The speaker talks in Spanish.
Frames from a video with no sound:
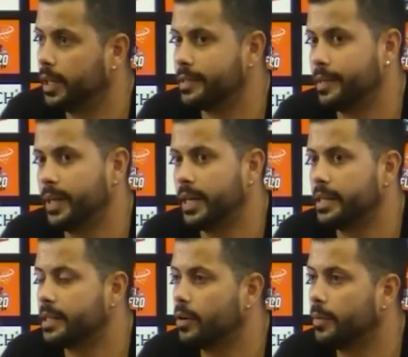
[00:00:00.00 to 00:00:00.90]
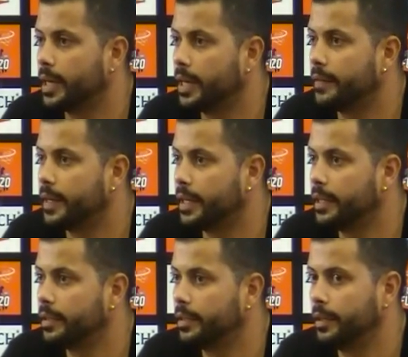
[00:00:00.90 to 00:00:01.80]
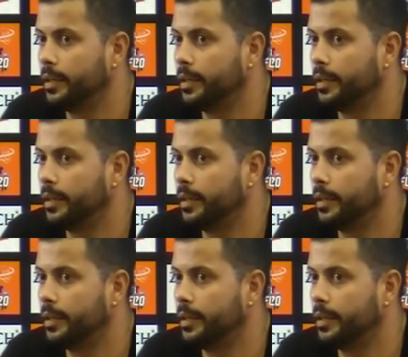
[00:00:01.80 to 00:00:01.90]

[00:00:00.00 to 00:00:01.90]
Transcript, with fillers: y la semana esa no había nadie ahí,